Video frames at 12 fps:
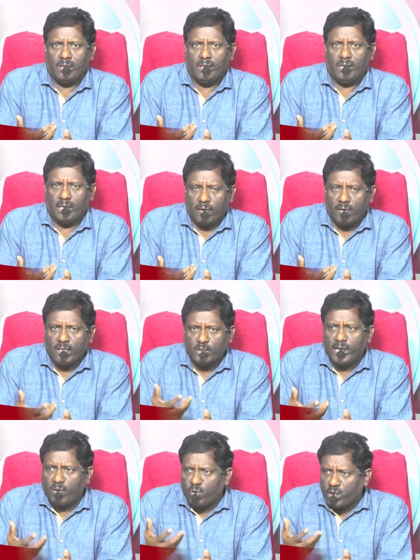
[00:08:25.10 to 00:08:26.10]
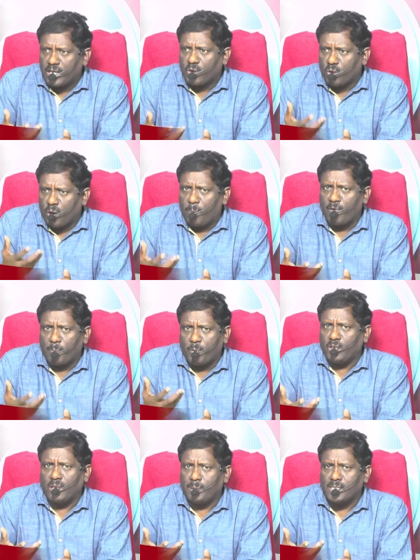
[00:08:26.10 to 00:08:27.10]
ఏమండి దేవుడికి కోపం ఎప్పుడు
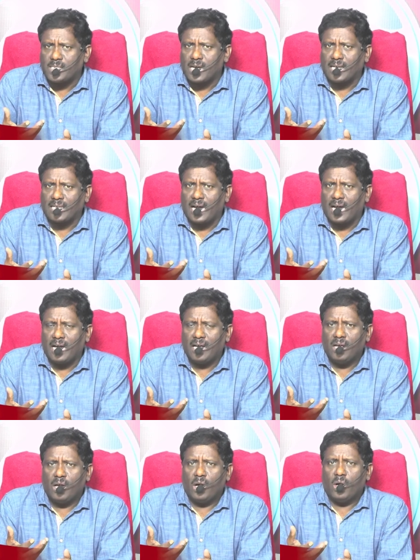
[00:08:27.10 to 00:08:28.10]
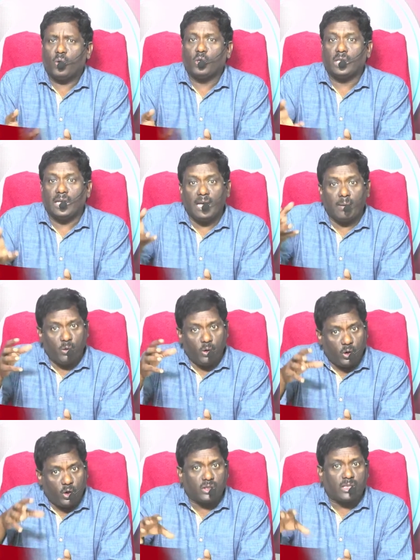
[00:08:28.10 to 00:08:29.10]
తెప్పిస్తారట హృదయములో
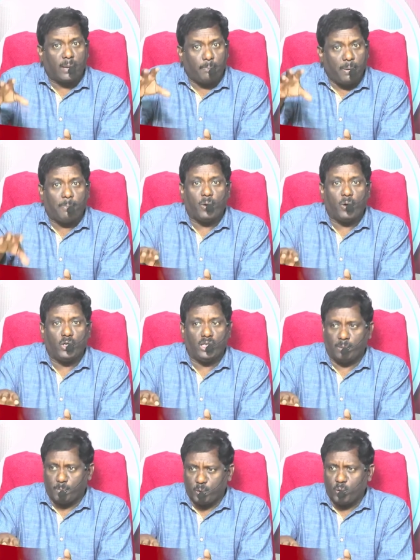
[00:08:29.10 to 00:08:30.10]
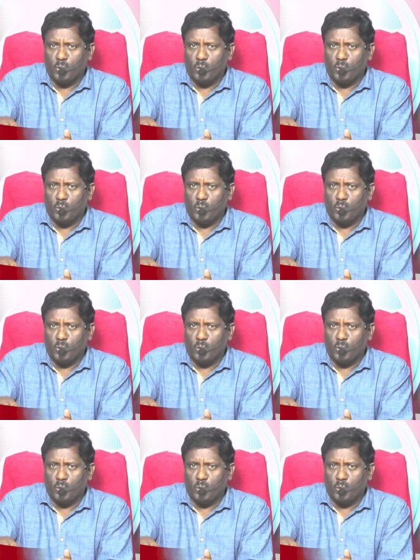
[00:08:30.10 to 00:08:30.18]
తప్పిపోయినప్పుడు